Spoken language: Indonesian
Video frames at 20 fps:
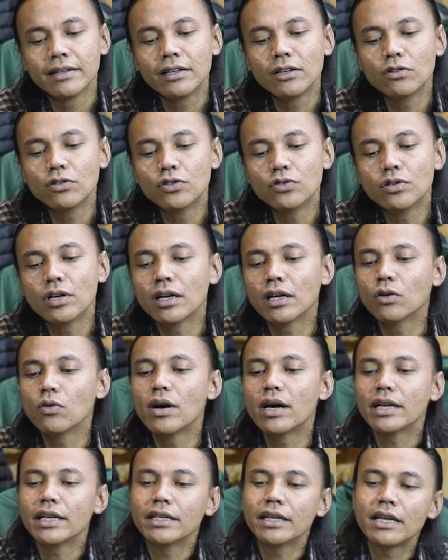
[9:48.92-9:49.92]
lo juga
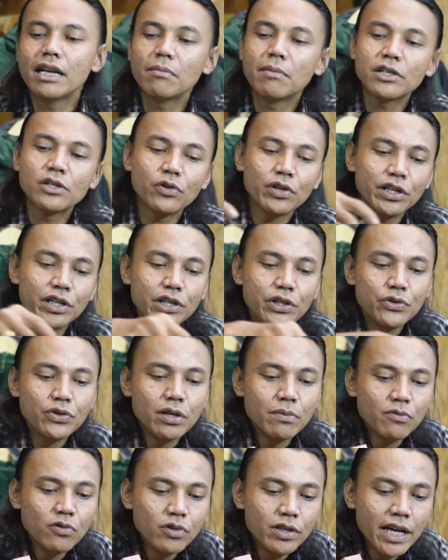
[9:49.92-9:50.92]
ngeluarinnya dan masukinnya
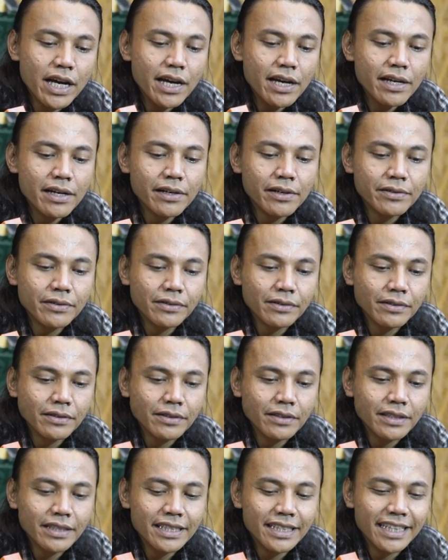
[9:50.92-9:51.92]
juga mudah
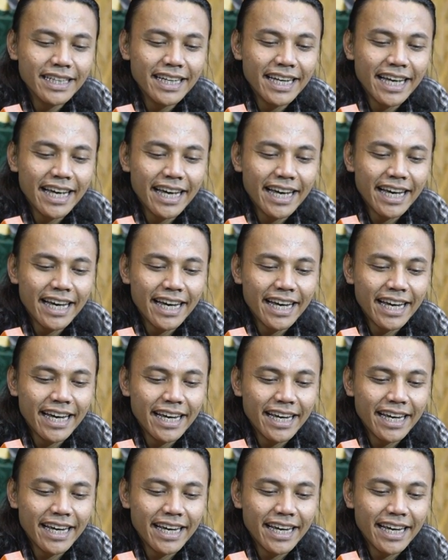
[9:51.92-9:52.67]
nah